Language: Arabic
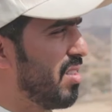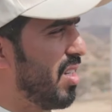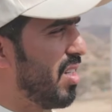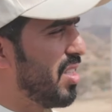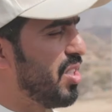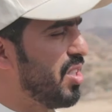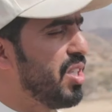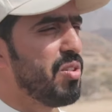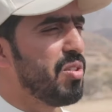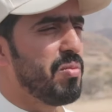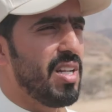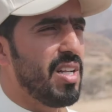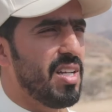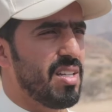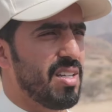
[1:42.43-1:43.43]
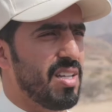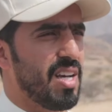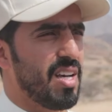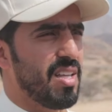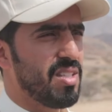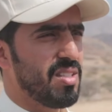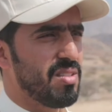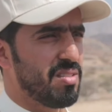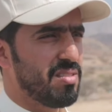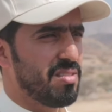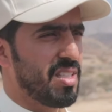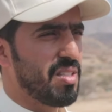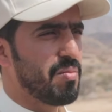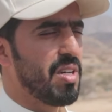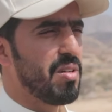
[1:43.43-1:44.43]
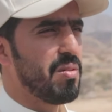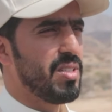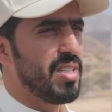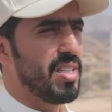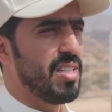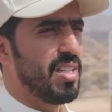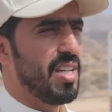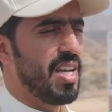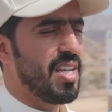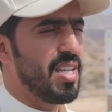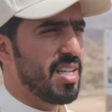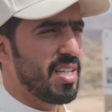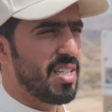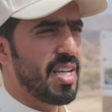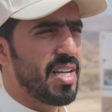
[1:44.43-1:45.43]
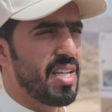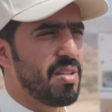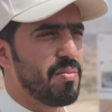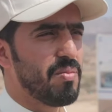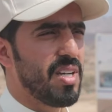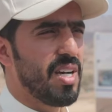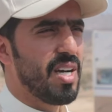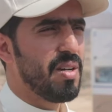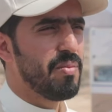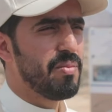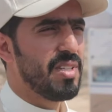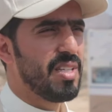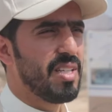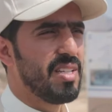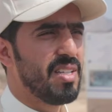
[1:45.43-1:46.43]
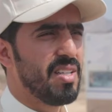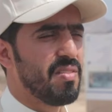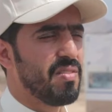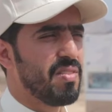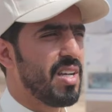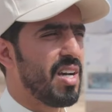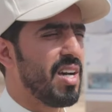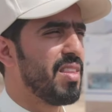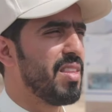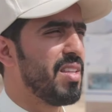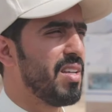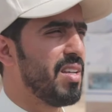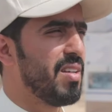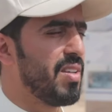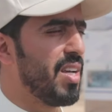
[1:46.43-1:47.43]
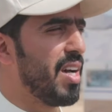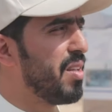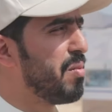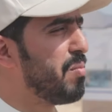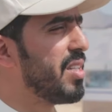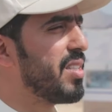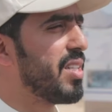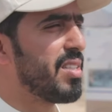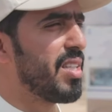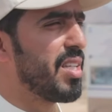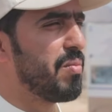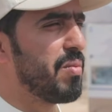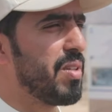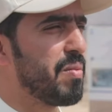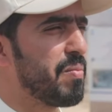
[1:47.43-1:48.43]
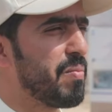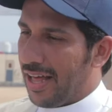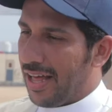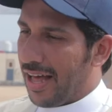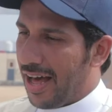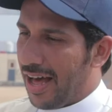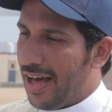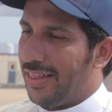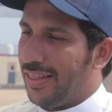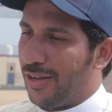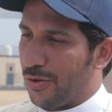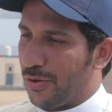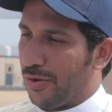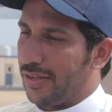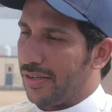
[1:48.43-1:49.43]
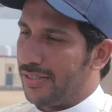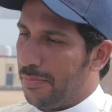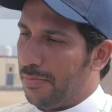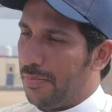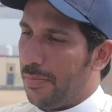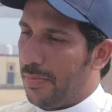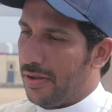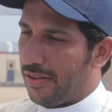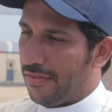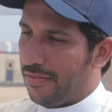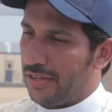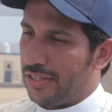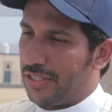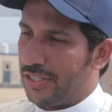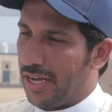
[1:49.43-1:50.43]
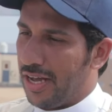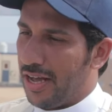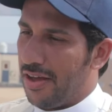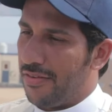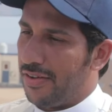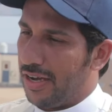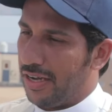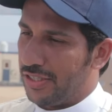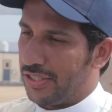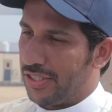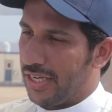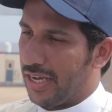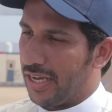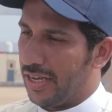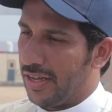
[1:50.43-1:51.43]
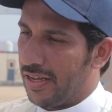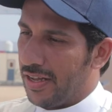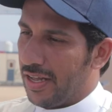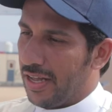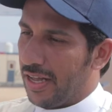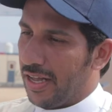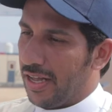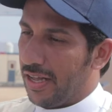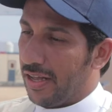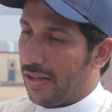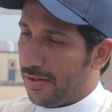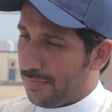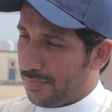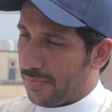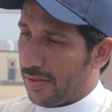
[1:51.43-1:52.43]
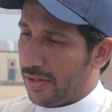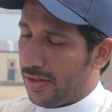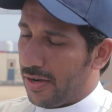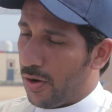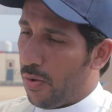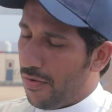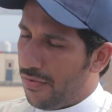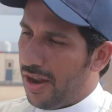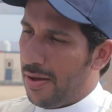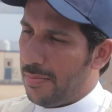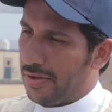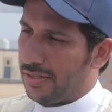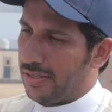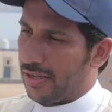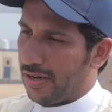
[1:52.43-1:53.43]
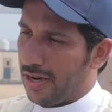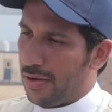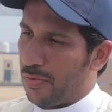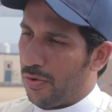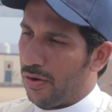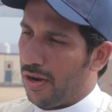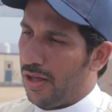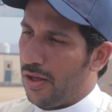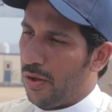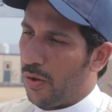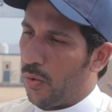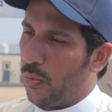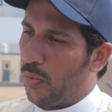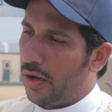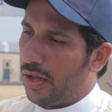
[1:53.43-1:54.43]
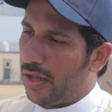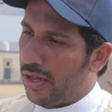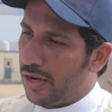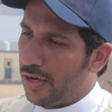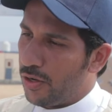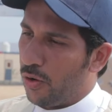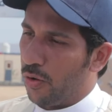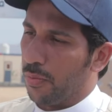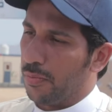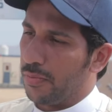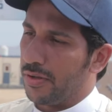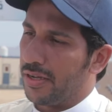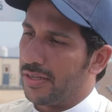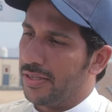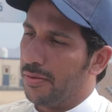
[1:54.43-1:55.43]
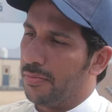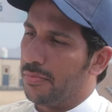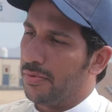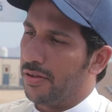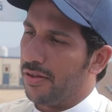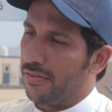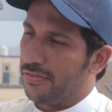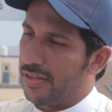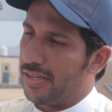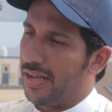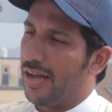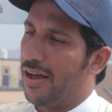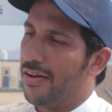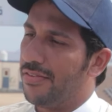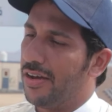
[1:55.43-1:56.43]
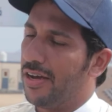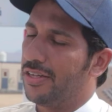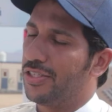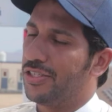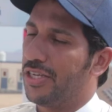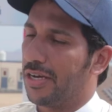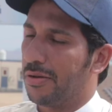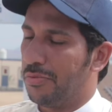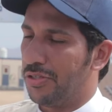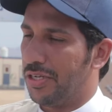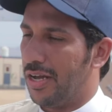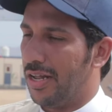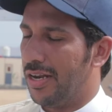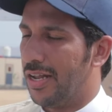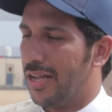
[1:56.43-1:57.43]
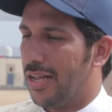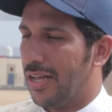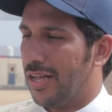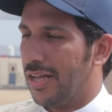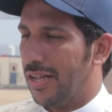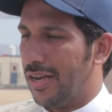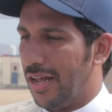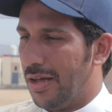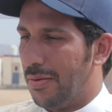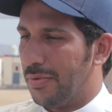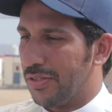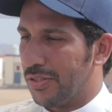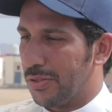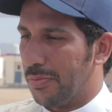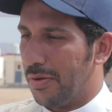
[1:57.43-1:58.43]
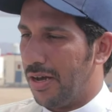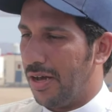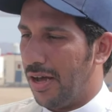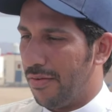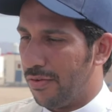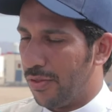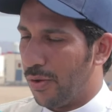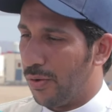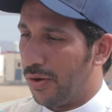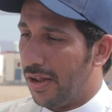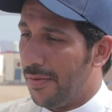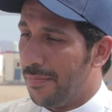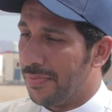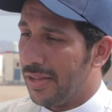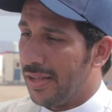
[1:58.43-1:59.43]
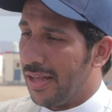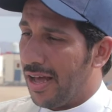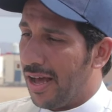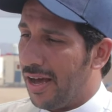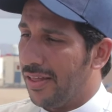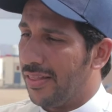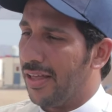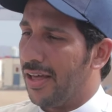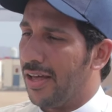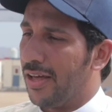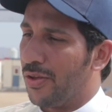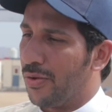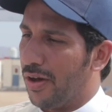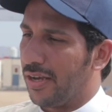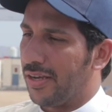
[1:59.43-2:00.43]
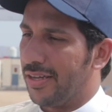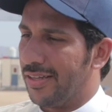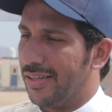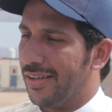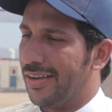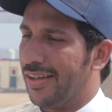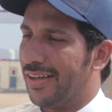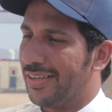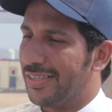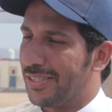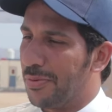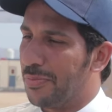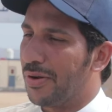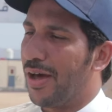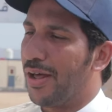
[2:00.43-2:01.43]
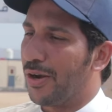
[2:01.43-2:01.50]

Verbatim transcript: لتعينهم على استكمال يعني الحياة كريمة آمنة في هذا في هذه البلدة الطيبة هذه القرى تم البدء في إنشائها في عهد الشيخ نواف الاحمد رحمه الله واليوم يتم افتتاحها في عهد الشيخ مشعل الاحمد الصباح حفظه الله هذا يؤكد لنا استمرار